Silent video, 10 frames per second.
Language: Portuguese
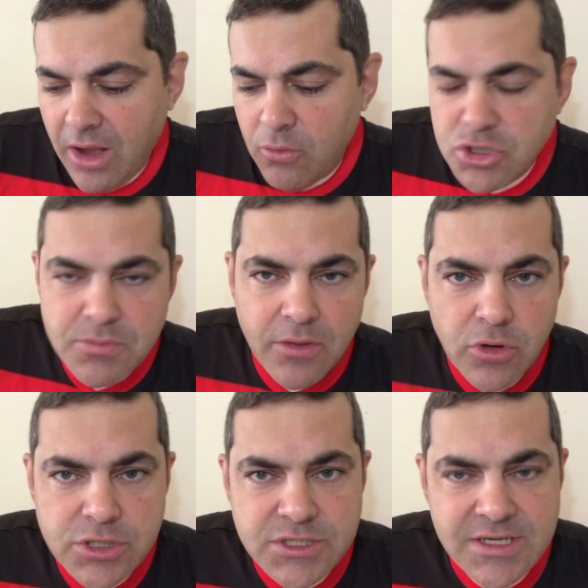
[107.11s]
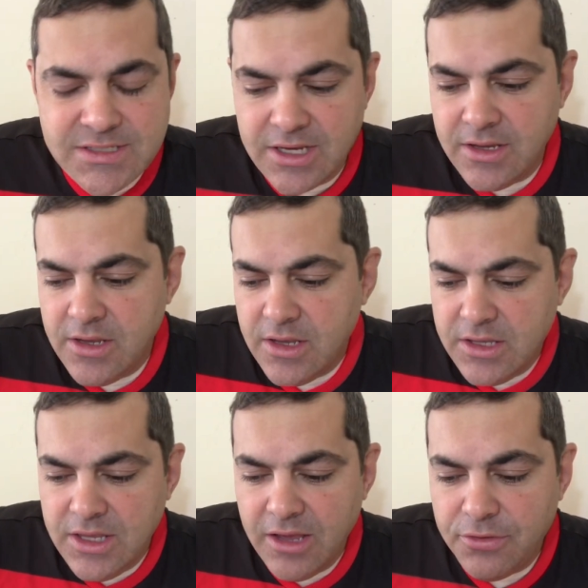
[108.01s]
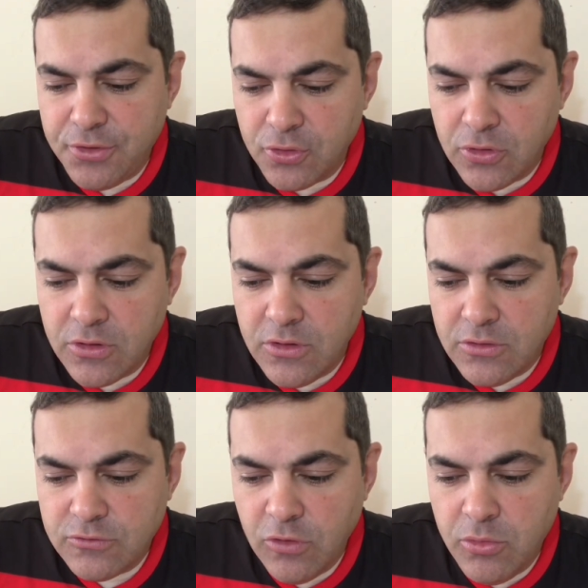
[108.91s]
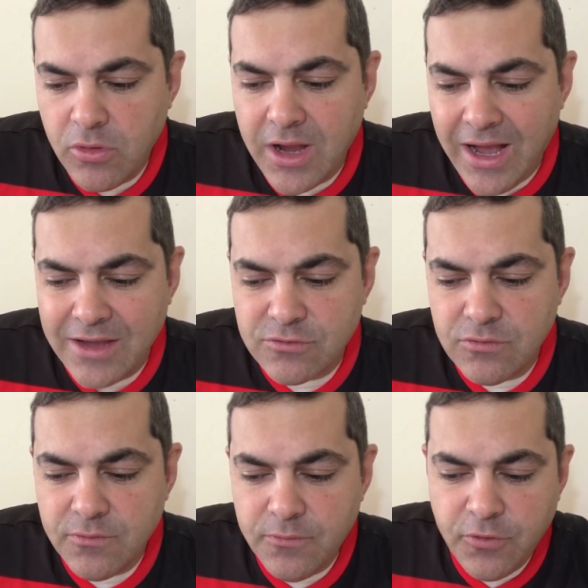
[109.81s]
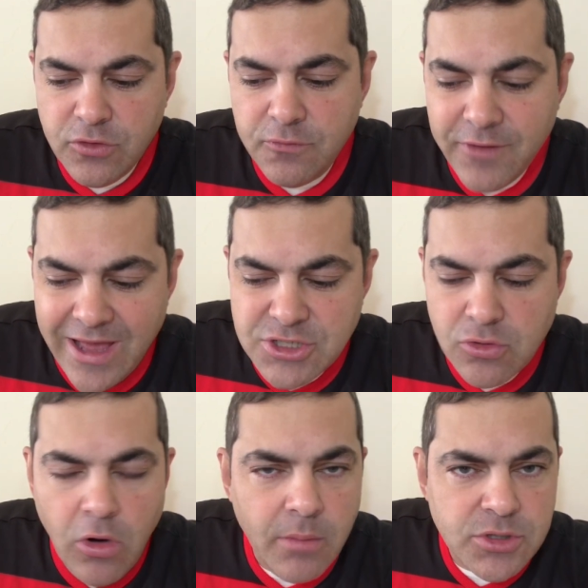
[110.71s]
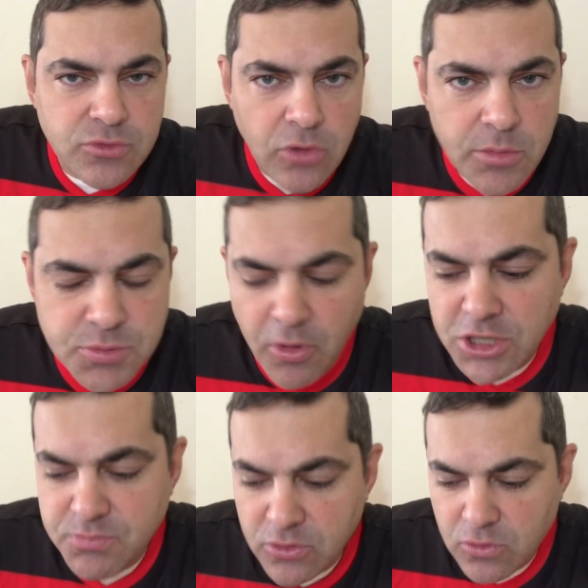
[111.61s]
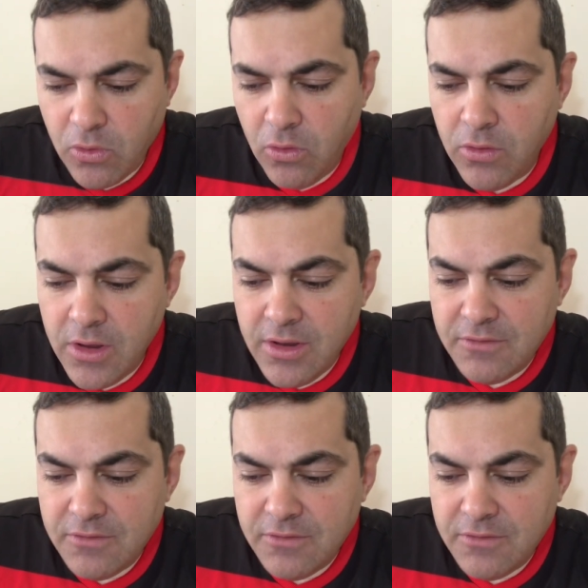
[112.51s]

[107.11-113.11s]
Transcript: a última notícia que entrou sobre o caso foi do Fred Gomes, do Globoesporte.com,